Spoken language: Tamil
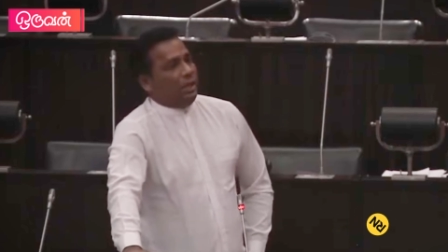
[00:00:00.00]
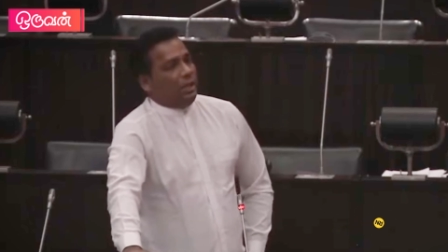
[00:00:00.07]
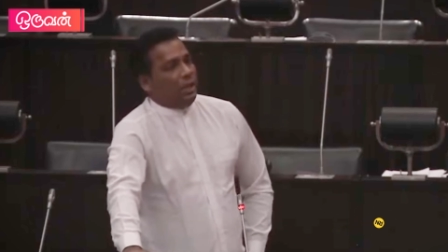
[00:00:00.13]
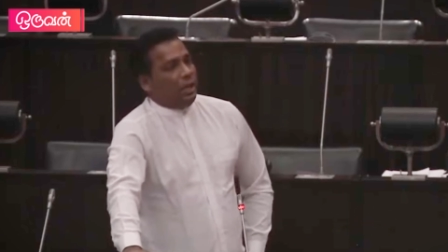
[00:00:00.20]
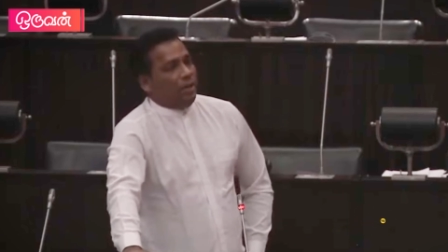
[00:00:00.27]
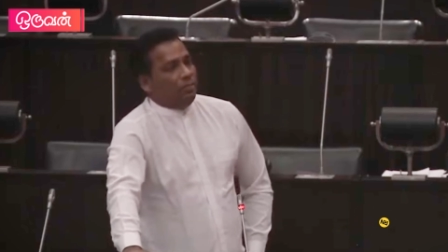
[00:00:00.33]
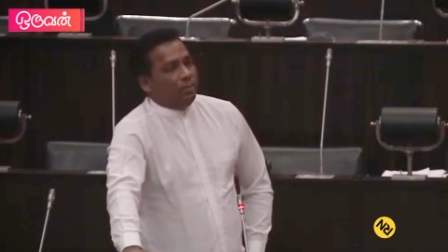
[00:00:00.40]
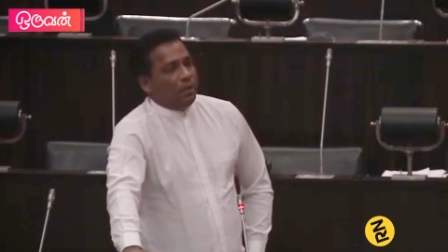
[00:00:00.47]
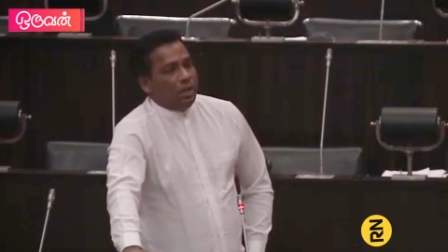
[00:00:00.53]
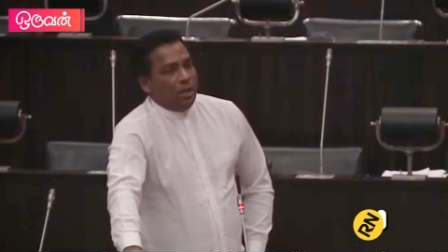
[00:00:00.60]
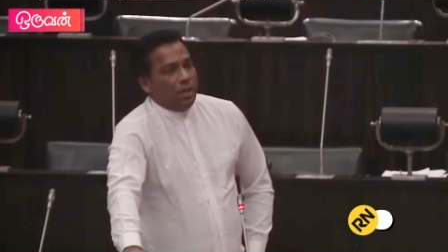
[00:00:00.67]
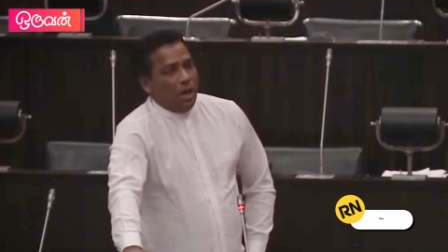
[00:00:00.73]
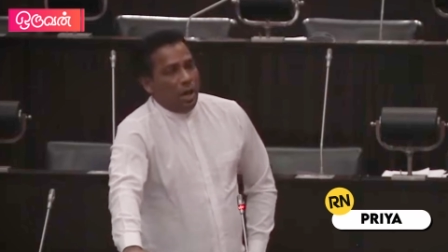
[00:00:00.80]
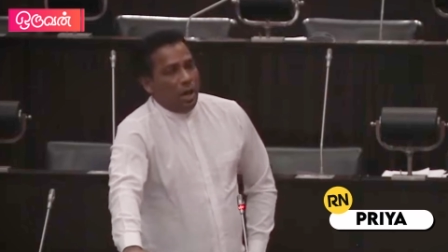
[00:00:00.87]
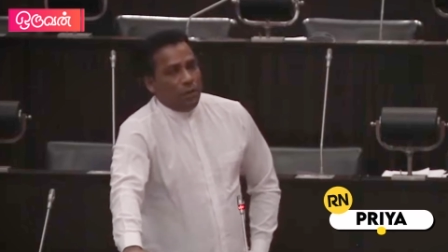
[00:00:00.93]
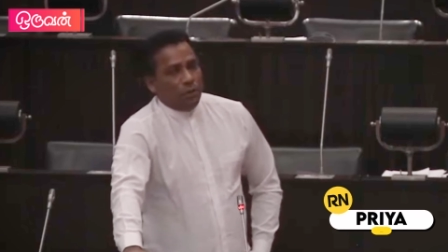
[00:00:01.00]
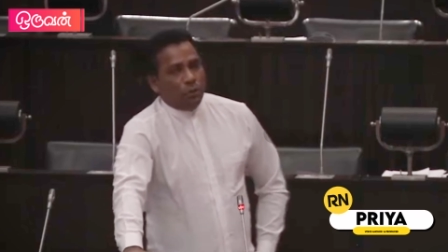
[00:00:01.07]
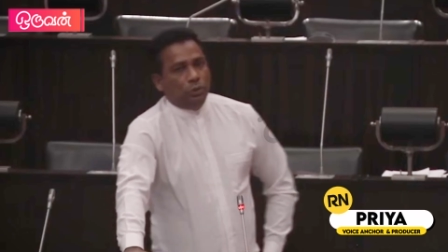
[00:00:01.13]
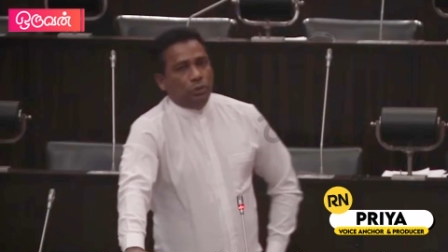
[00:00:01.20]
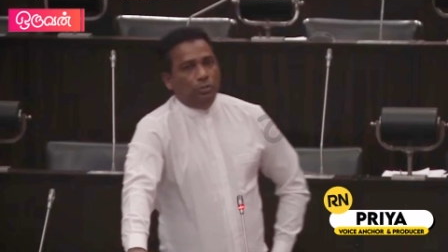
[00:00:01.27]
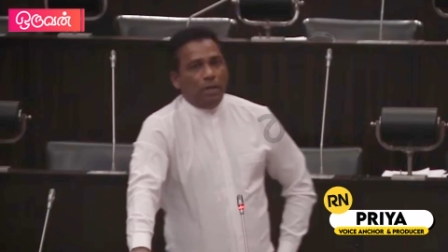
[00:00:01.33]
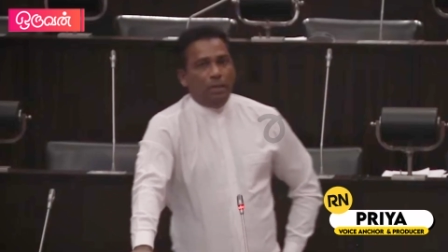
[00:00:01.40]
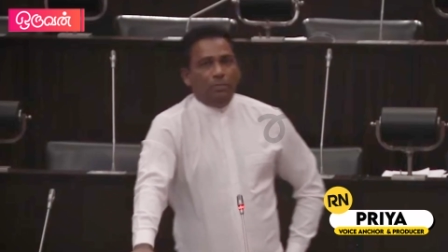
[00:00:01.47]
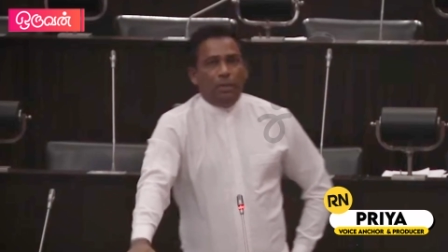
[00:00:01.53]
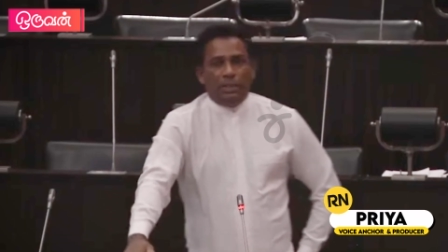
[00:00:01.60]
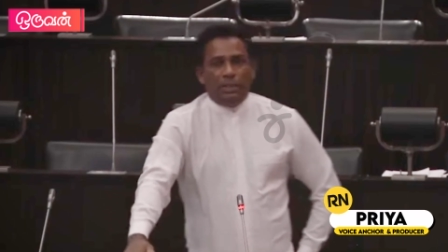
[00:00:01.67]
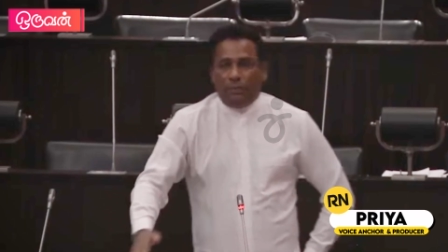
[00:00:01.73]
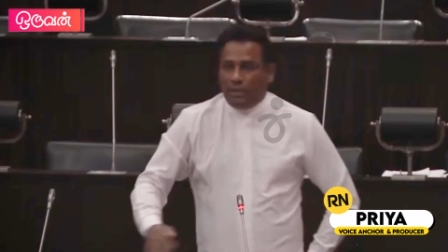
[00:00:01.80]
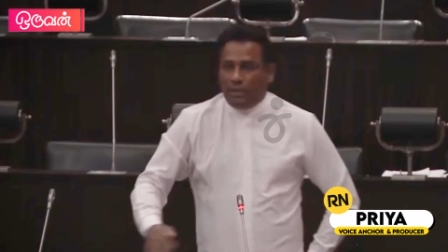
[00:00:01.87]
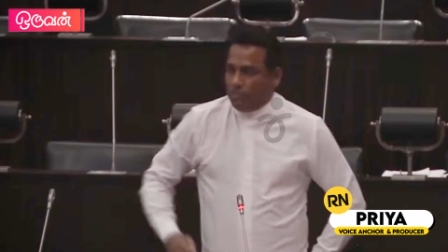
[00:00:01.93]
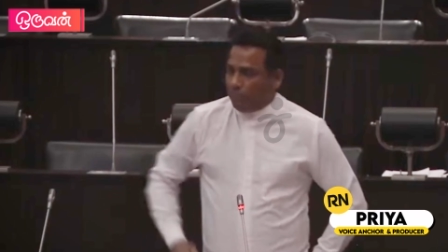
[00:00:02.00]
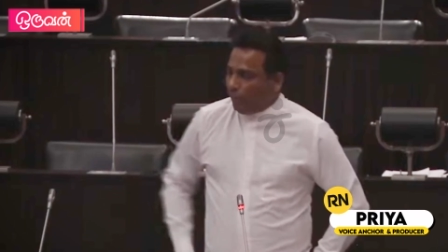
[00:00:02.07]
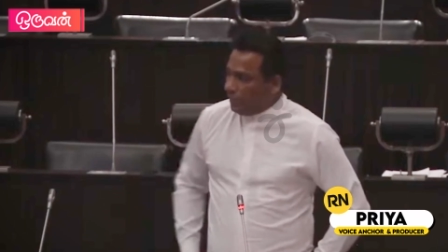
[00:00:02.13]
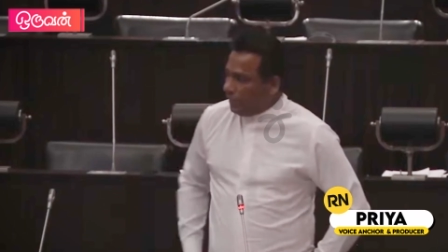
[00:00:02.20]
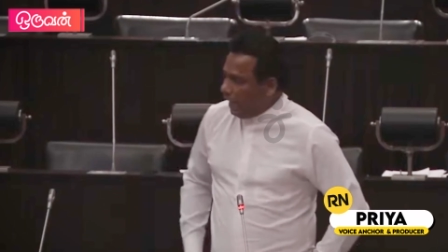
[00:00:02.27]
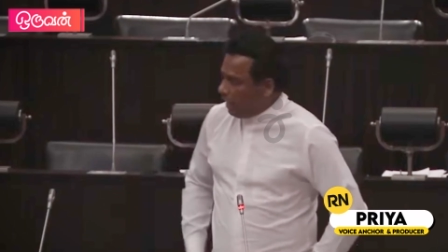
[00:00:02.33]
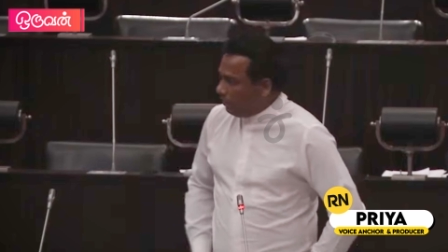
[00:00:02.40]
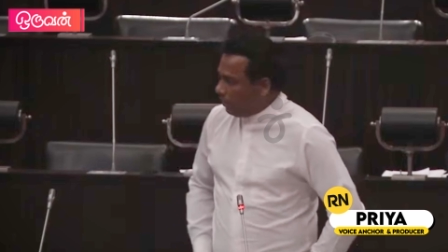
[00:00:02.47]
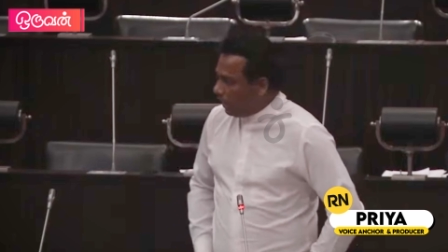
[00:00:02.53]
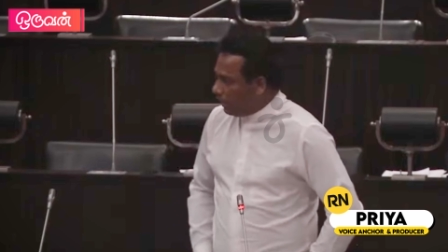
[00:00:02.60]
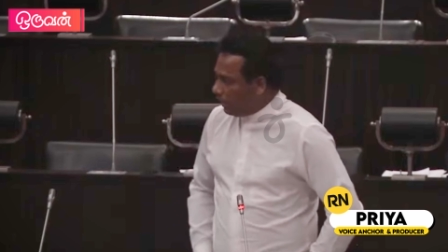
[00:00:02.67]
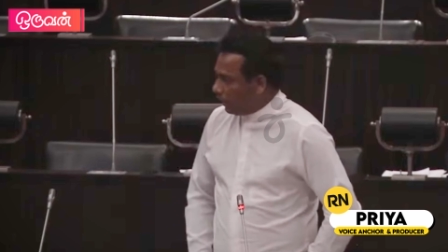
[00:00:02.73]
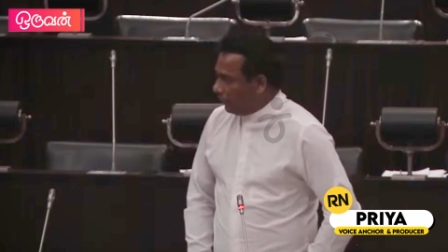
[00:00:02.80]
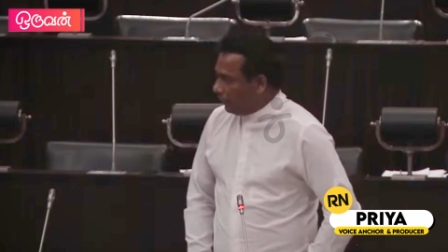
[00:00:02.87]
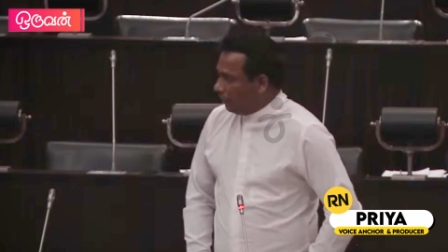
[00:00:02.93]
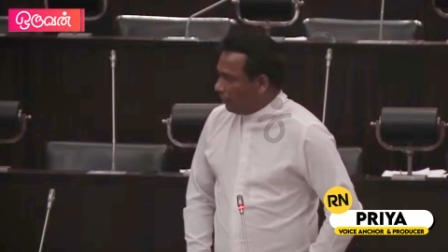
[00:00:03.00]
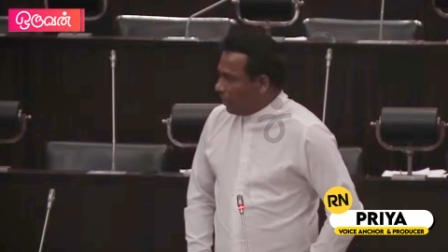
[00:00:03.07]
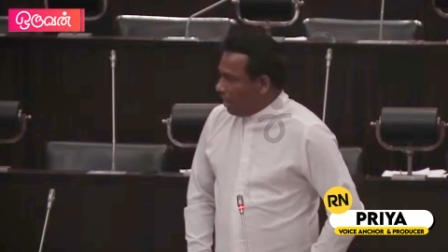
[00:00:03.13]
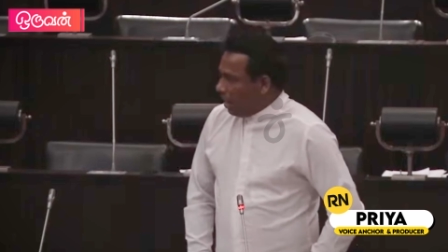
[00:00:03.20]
அதே நேரம் ஐநூறுக்கும் மேற்பட்டவர்கள் படுகாயமடைந்தார்கள்